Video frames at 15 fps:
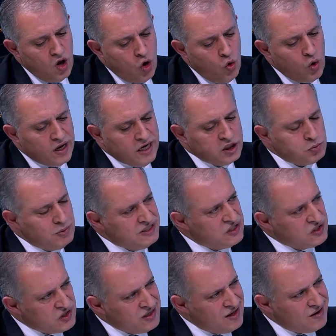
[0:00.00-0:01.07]
هو رئيس
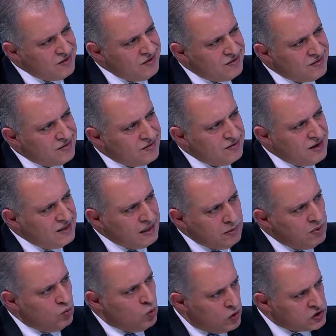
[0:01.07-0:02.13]
مجلس إدارة عدد من
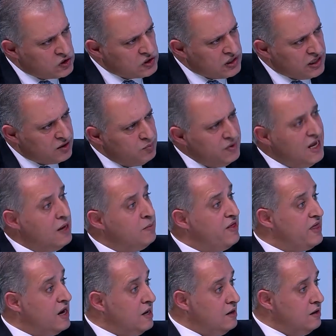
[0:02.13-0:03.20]
المؤسسات منها
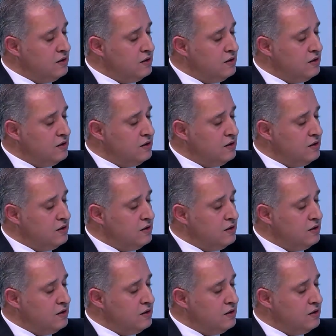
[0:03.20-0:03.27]
مثلا